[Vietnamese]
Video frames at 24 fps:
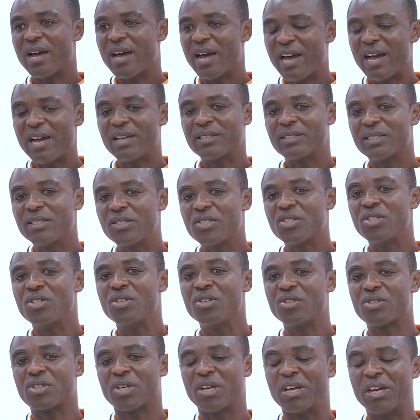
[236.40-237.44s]
Tôi với vai
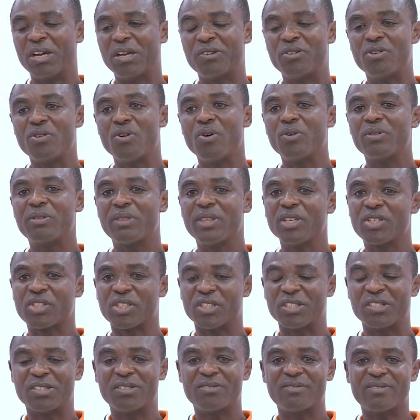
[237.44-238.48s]
trò là giáo viên
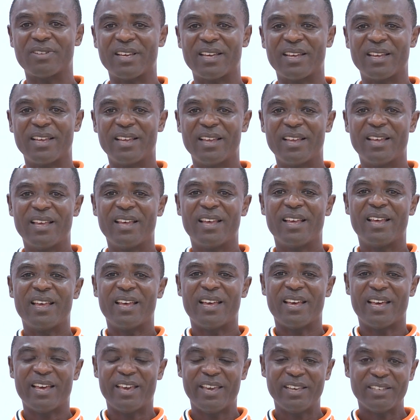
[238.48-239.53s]
sẽ vận dụng phương pháp
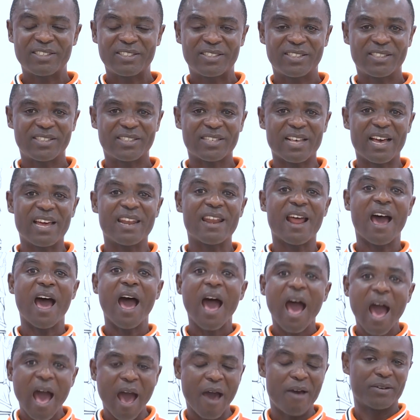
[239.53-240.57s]
kích thích sự hứng thú
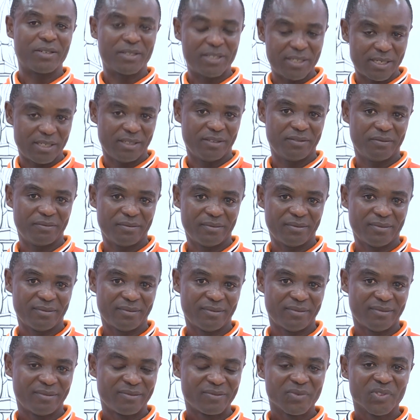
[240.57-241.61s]
học tập của học
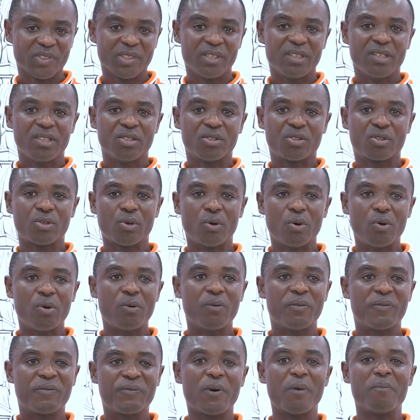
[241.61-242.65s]
sinh bằng cách
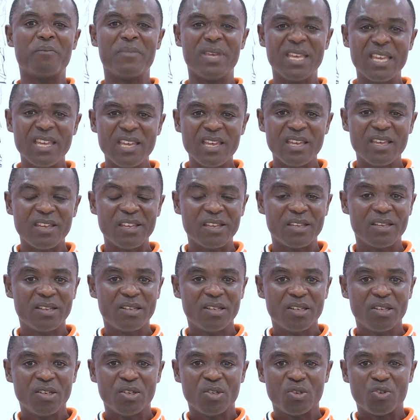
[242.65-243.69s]
đặt câu hỏi.
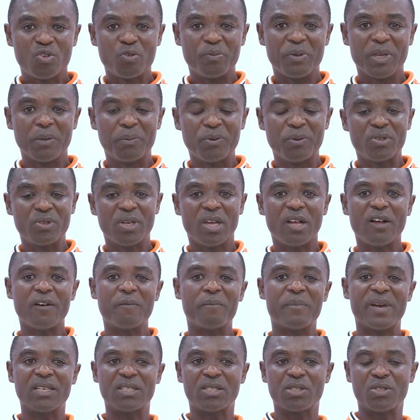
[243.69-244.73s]
To be to help
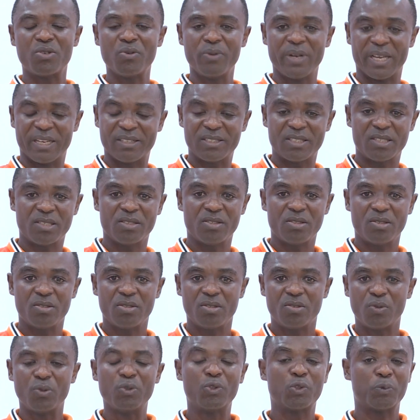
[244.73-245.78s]
my students
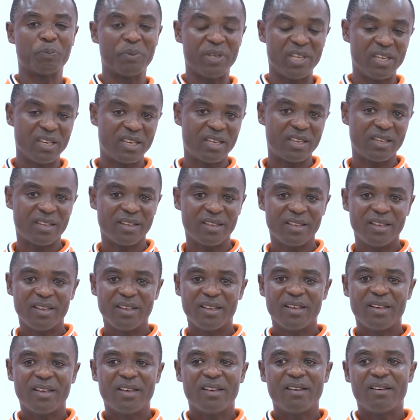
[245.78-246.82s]
to speak,
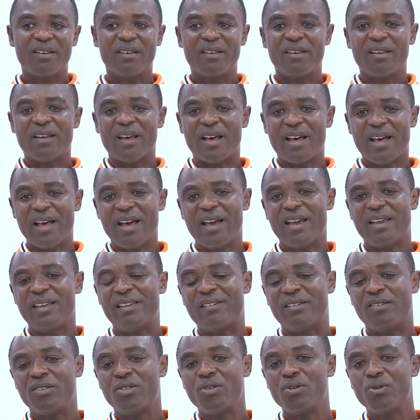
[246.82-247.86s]
I
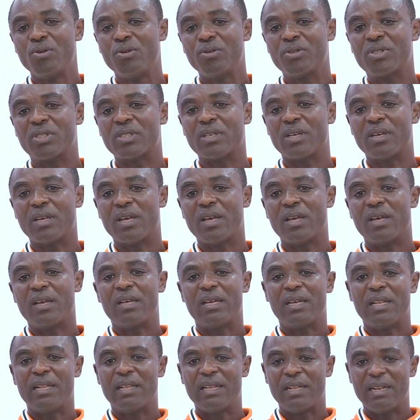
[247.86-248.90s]
use
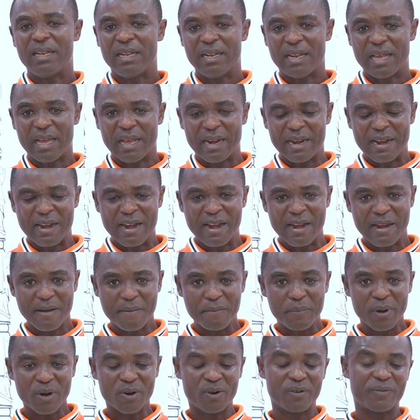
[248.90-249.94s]
Tôi sẽ sử
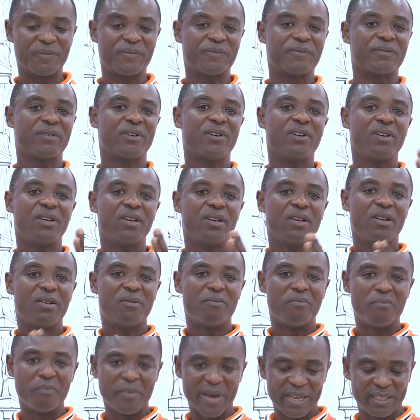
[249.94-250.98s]
dụng phương pháp học qua
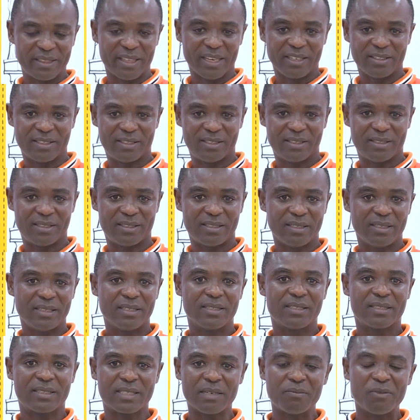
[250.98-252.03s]
sơ đồ tư duy
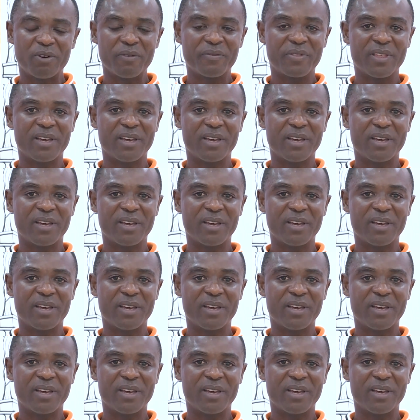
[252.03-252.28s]
Minmap.